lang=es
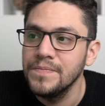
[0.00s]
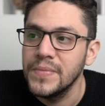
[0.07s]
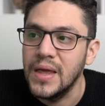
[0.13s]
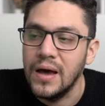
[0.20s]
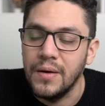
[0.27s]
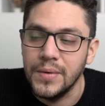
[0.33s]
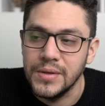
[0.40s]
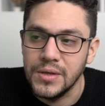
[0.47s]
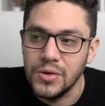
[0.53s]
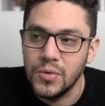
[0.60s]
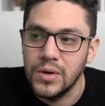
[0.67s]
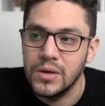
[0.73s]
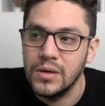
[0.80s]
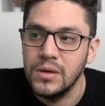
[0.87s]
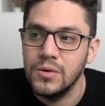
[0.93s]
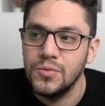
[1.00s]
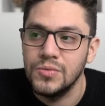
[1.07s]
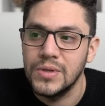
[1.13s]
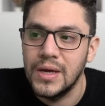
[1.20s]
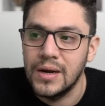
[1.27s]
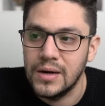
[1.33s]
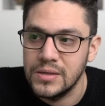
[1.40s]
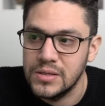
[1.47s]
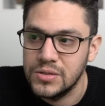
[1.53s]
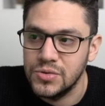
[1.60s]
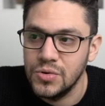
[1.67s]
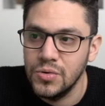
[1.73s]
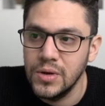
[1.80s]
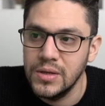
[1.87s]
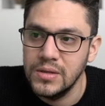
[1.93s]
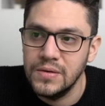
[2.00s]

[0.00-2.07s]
ha venido aquí una recesión en